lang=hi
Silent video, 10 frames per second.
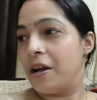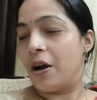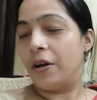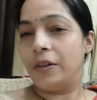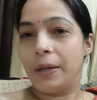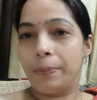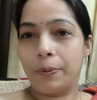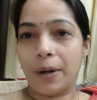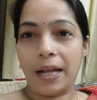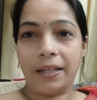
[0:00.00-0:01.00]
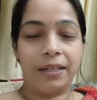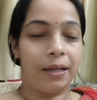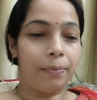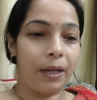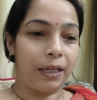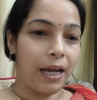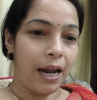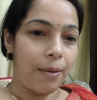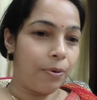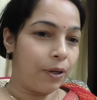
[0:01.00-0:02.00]
और दीपू आज तबीयत
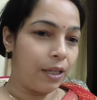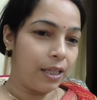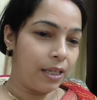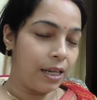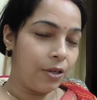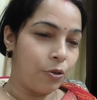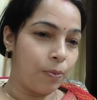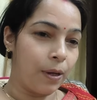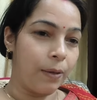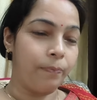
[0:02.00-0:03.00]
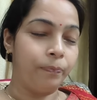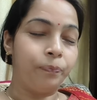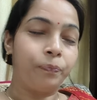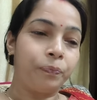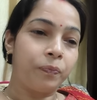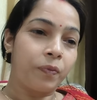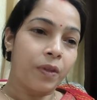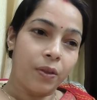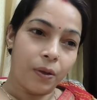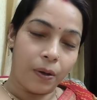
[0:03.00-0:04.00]
ख़राब हो गई थी इसलिए सुबह
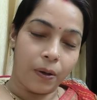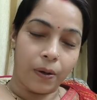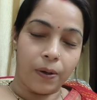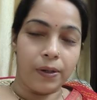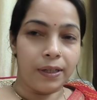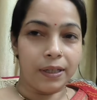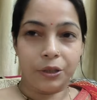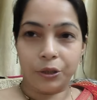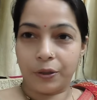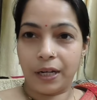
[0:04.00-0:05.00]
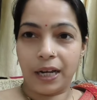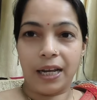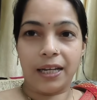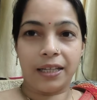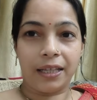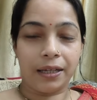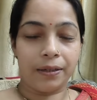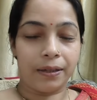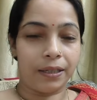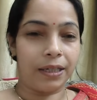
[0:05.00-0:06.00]
तो छुट्टी ले ली थी
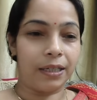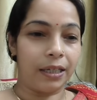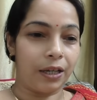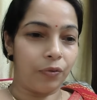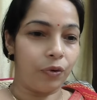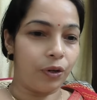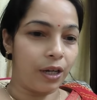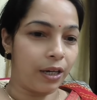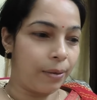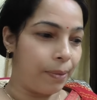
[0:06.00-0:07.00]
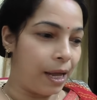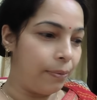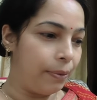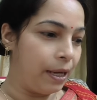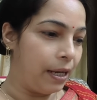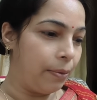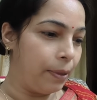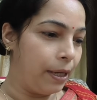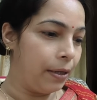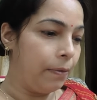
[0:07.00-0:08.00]
टीचर से इनके फ़ोन करके बात भी करी
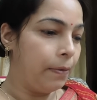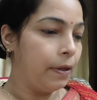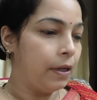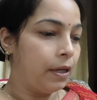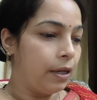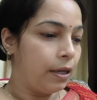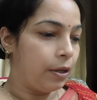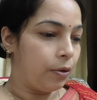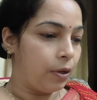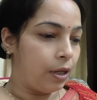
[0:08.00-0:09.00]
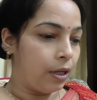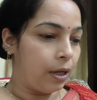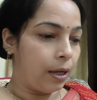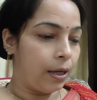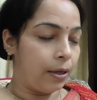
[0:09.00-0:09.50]
मैंने क्योंकि इनके